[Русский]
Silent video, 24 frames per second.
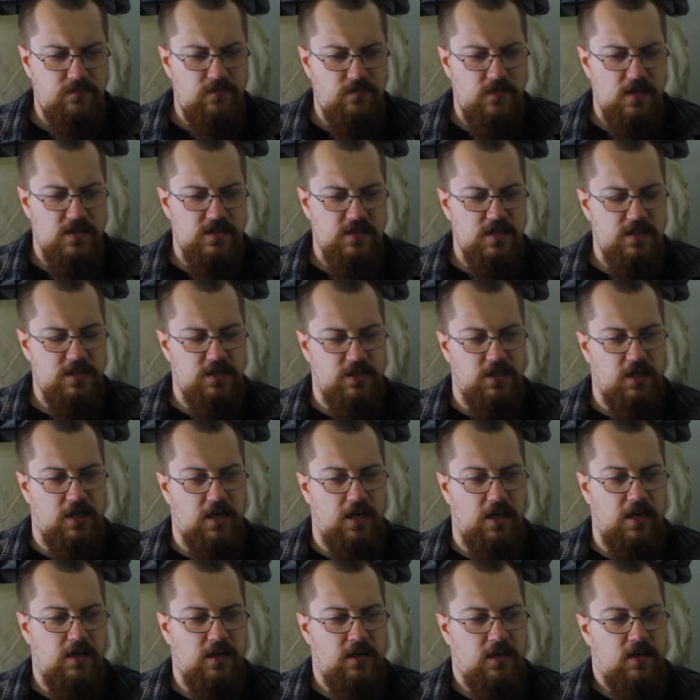знаете,
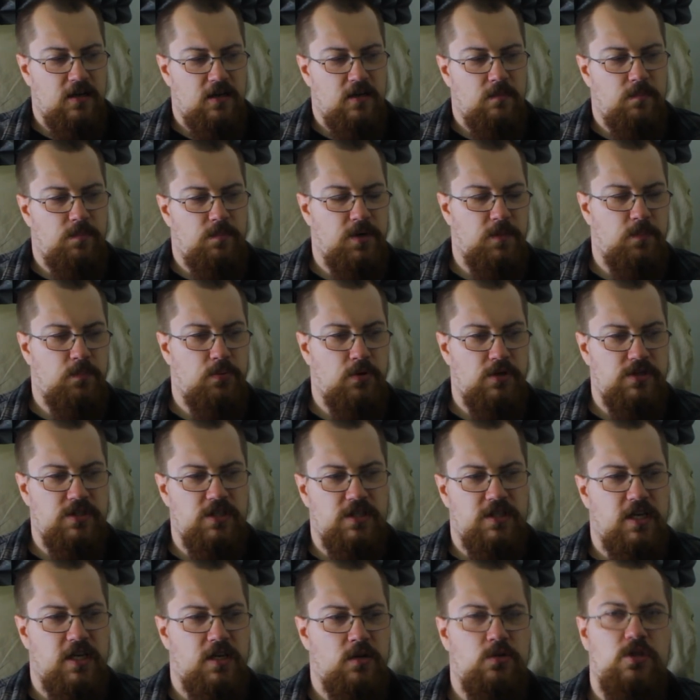такая
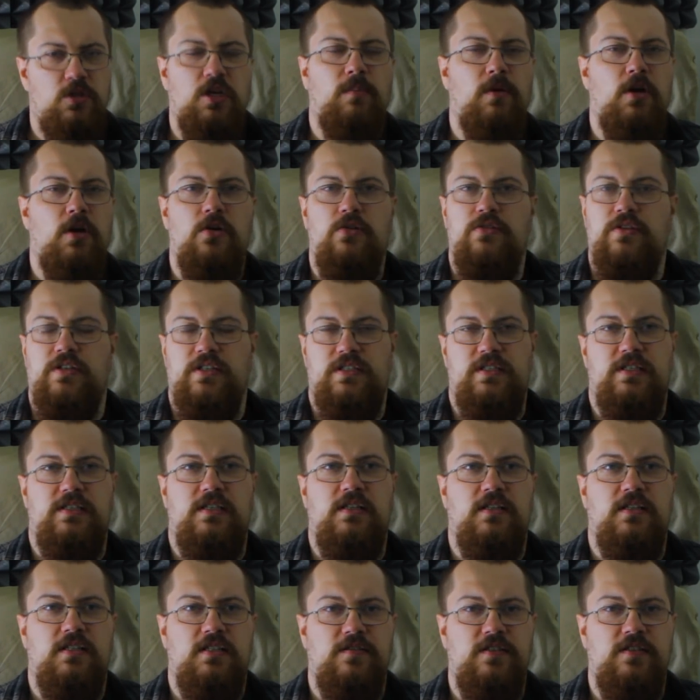приподнятая утомленность, если
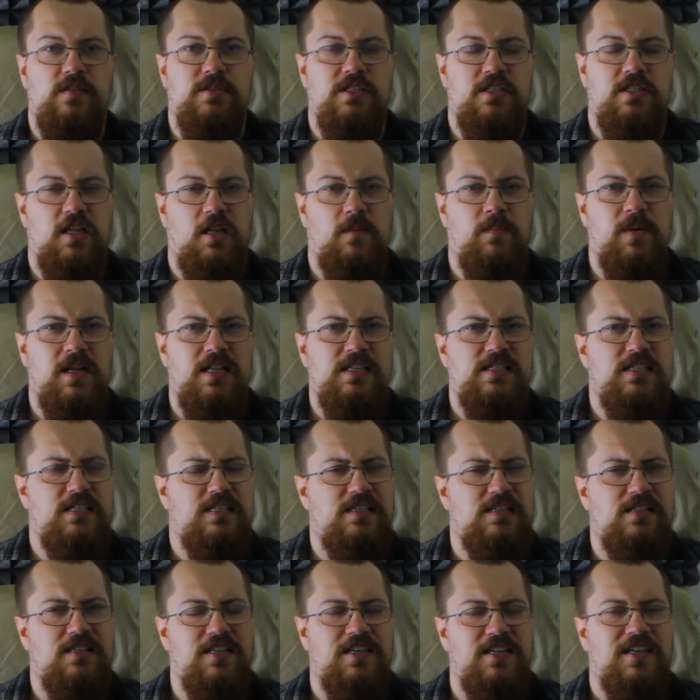ты совсем задолбался,
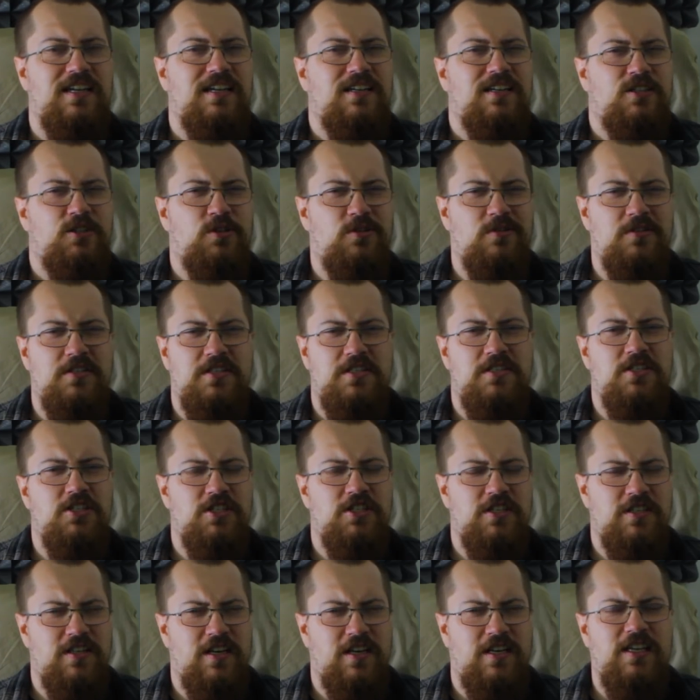если ты долго сидишь на
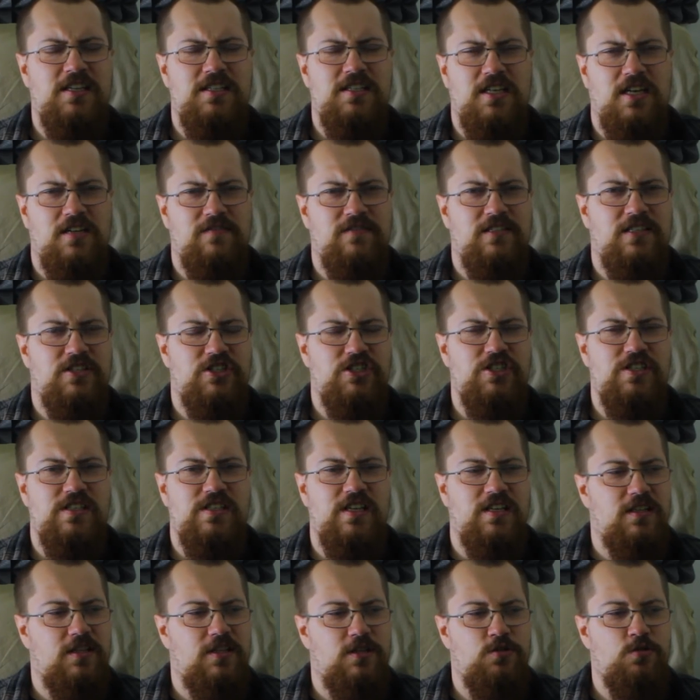энергетиках, вы должны знать
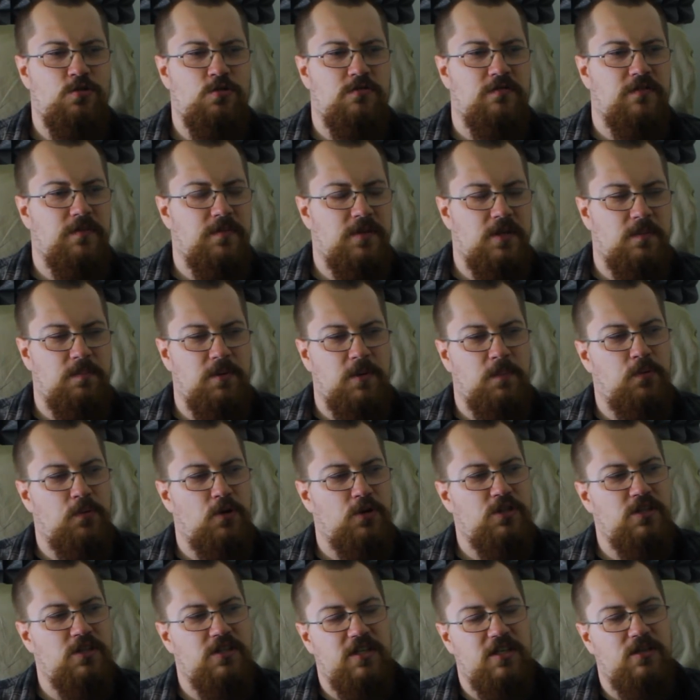это чувство. Именно
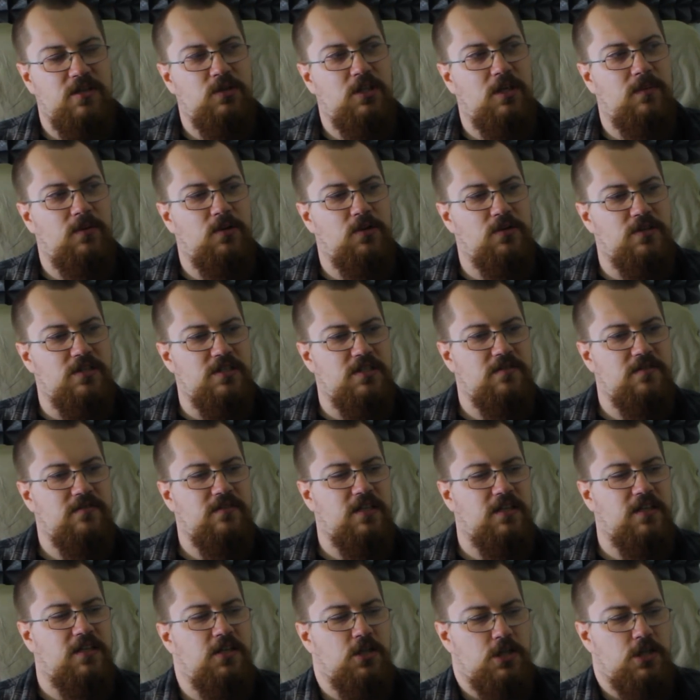приподнятая утомленность, и вы
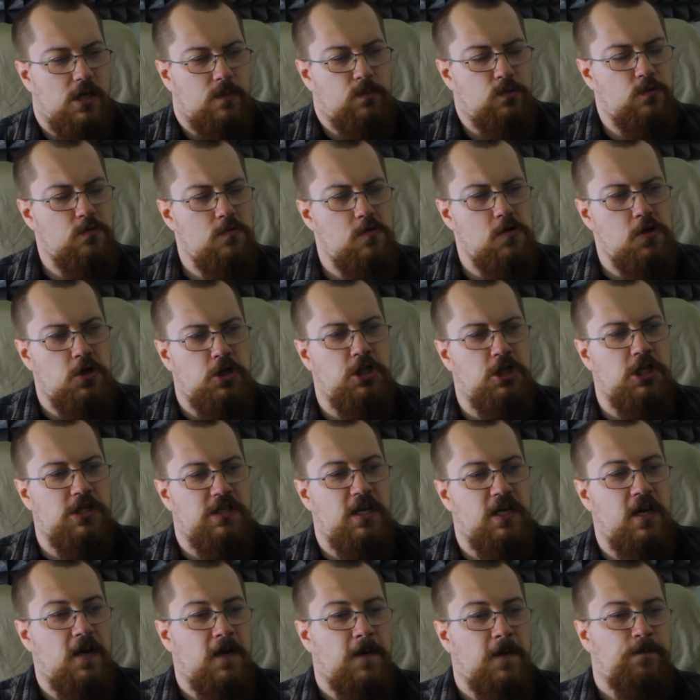такие как бы, ух, сейчас...
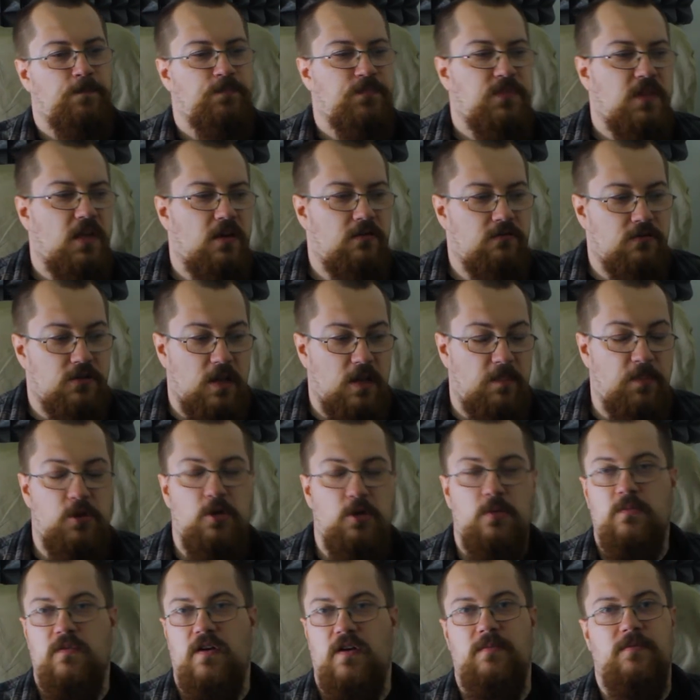Вот, а
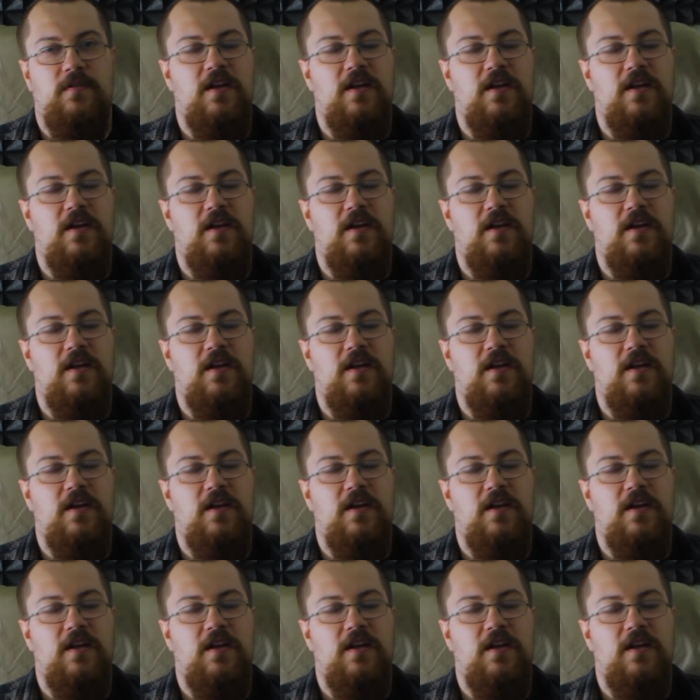потом вам